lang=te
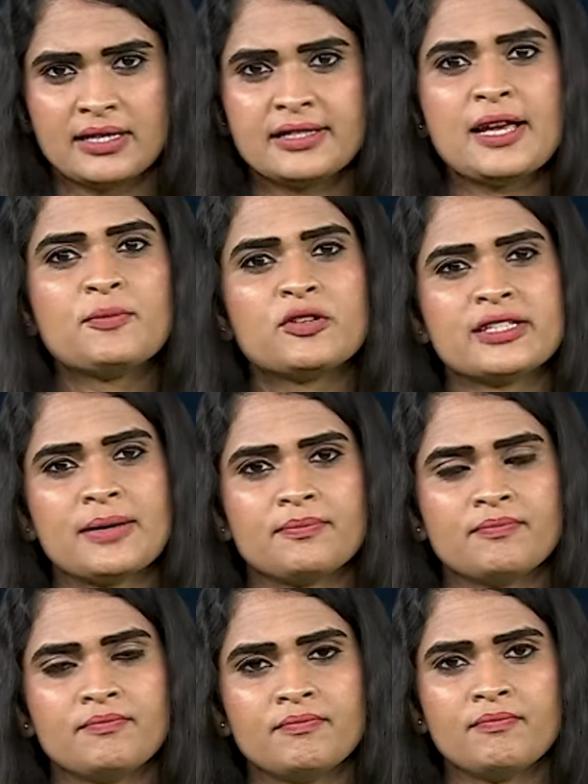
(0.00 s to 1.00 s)
సేమ్ టు సేమ్
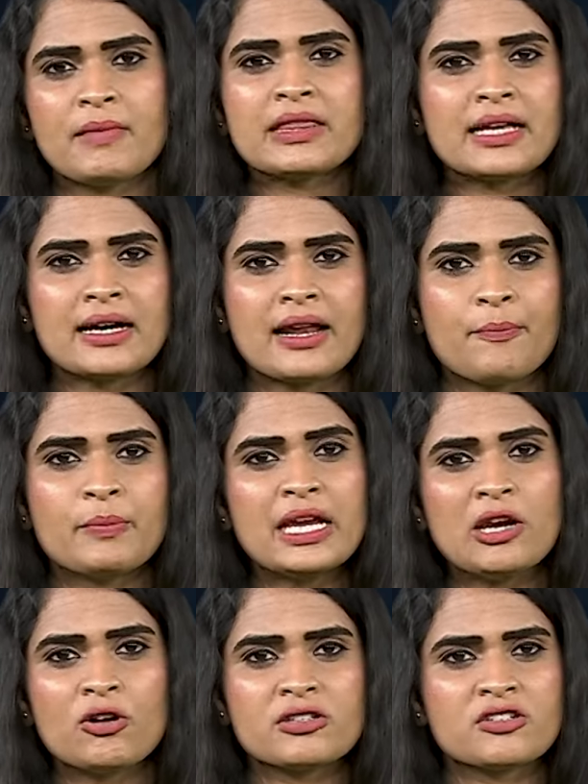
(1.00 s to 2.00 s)
మన దగ్గర ప్రీ
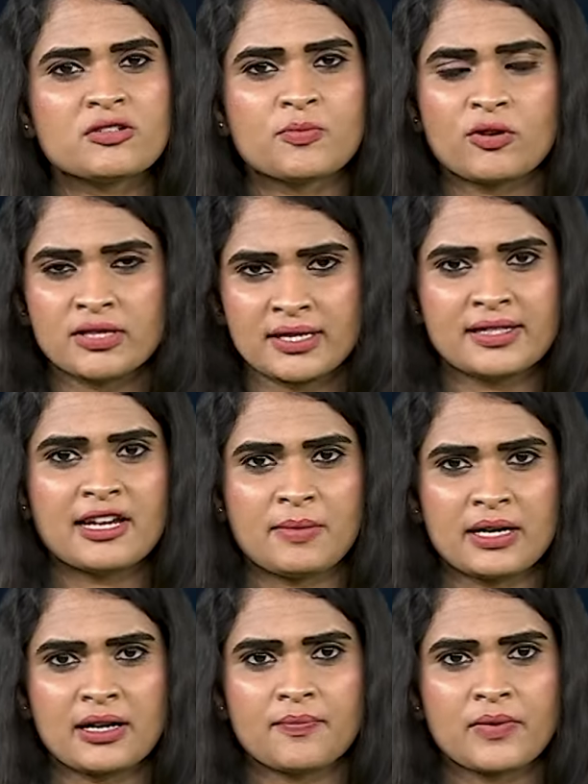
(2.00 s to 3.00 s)
లాంచ్ ప్రాజెక్ట్స్ అన్నమాట